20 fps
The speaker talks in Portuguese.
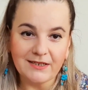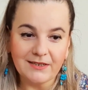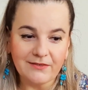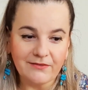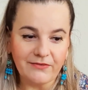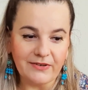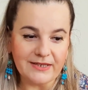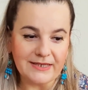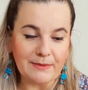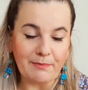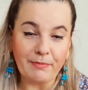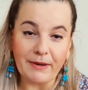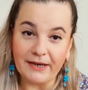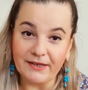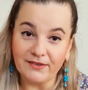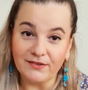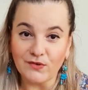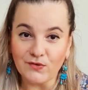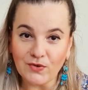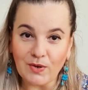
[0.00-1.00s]
fazer parte
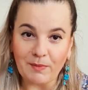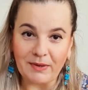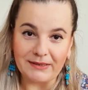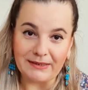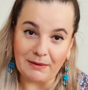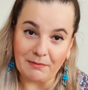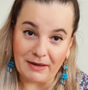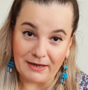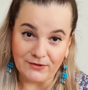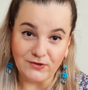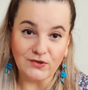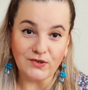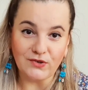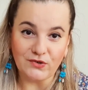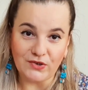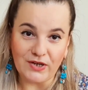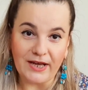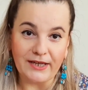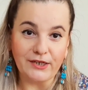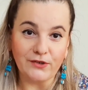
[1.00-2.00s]
da sua matemática
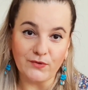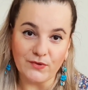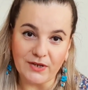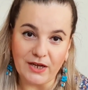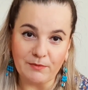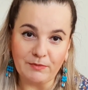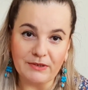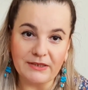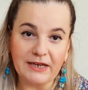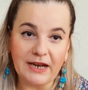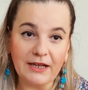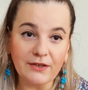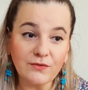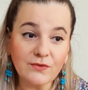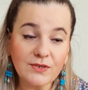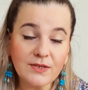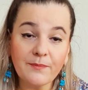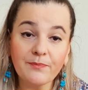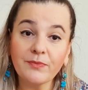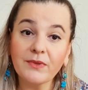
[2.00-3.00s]
diária dos
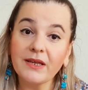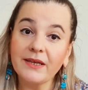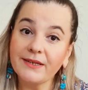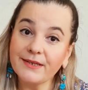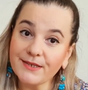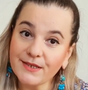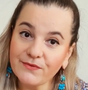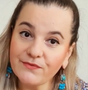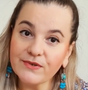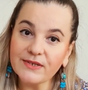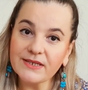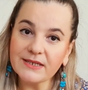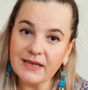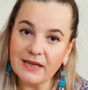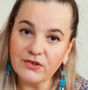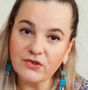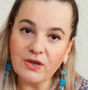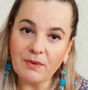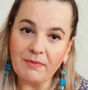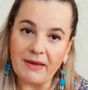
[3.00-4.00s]
carboidratos e se você é
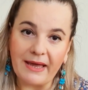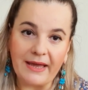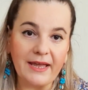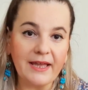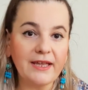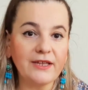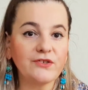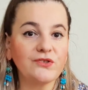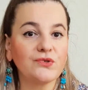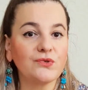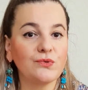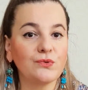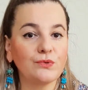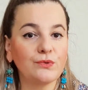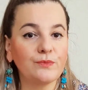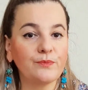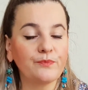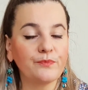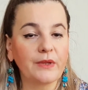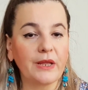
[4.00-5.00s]

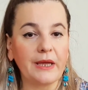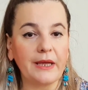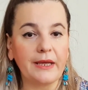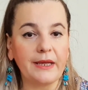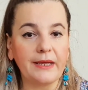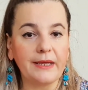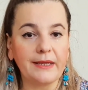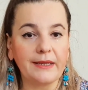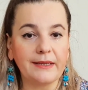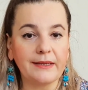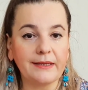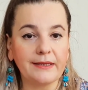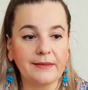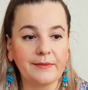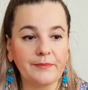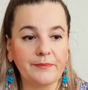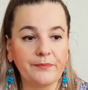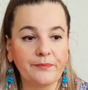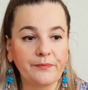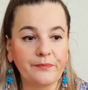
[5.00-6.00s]
diabético,
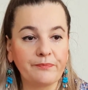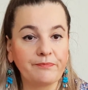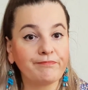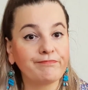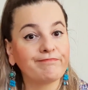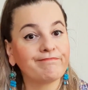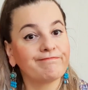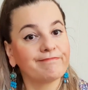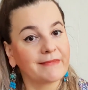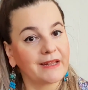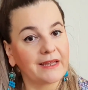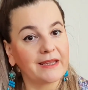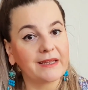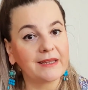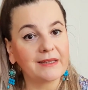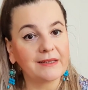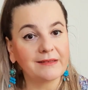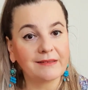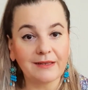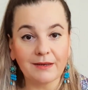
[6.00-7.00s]
é...
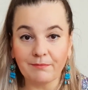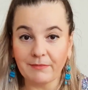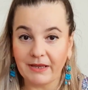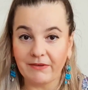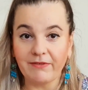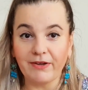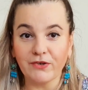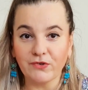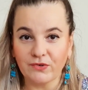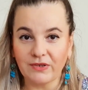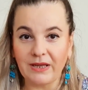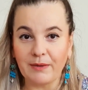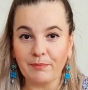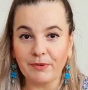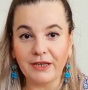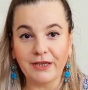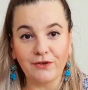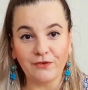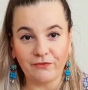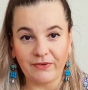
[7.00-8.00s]
também vai ajudar,
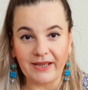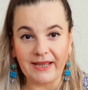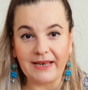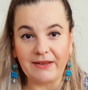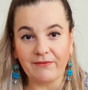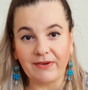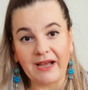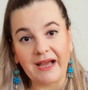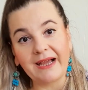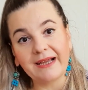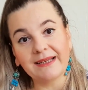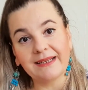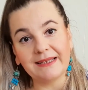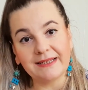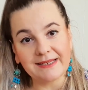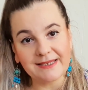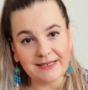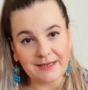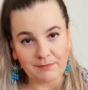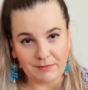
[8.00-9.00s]
porque não vai elevar a
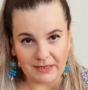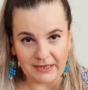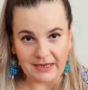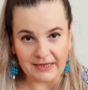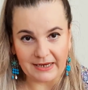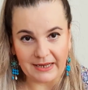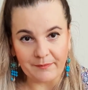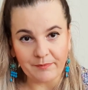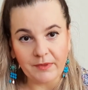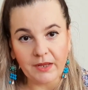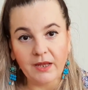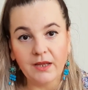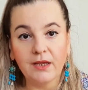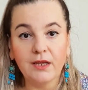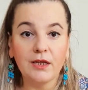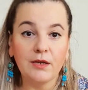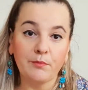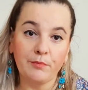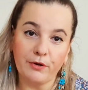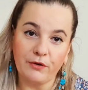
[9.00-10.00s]
glicemia, né?
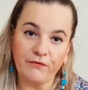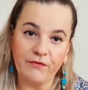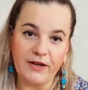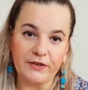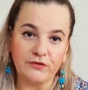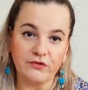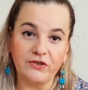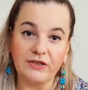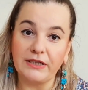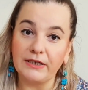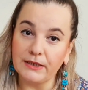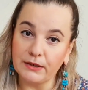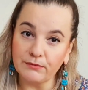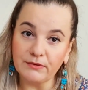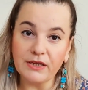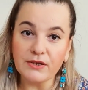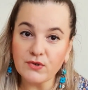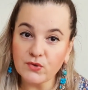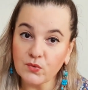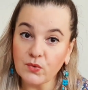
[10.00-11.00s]
Pelo fato de ele não
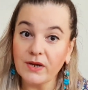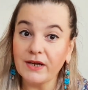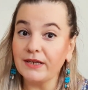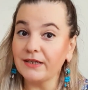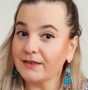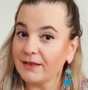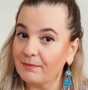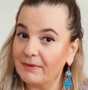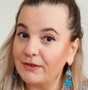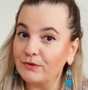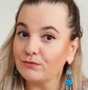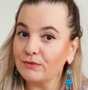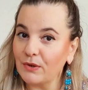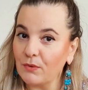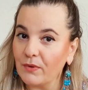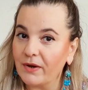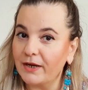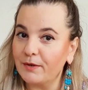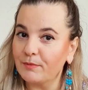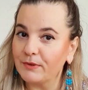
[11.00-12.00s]
ter açúcar e também não ter o
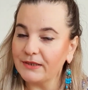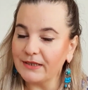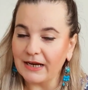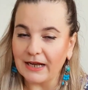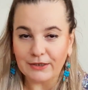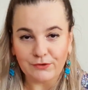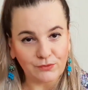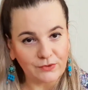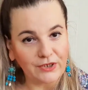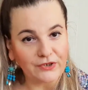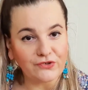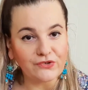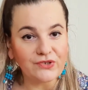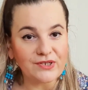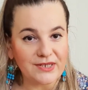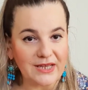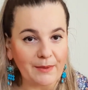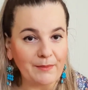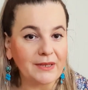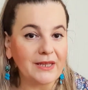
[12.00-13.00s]
carboidrato, que a gente
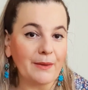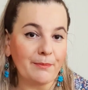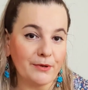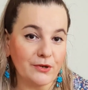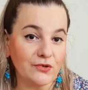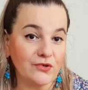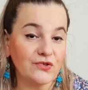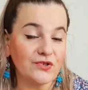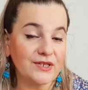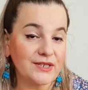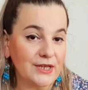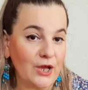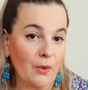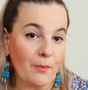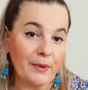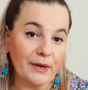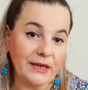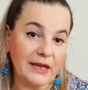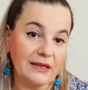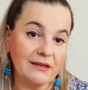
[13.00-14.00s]
sabe que é prejudicial
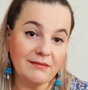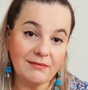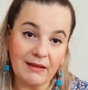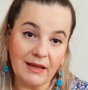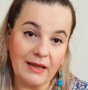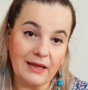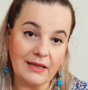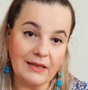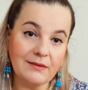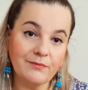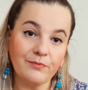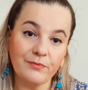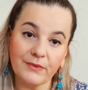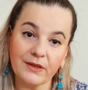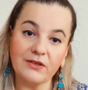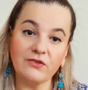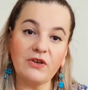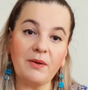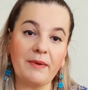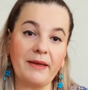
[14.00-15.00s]
para quem tem
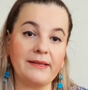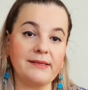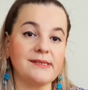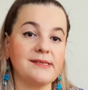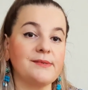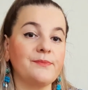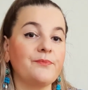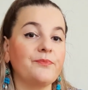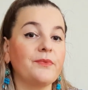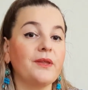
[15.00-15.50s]
diabetes.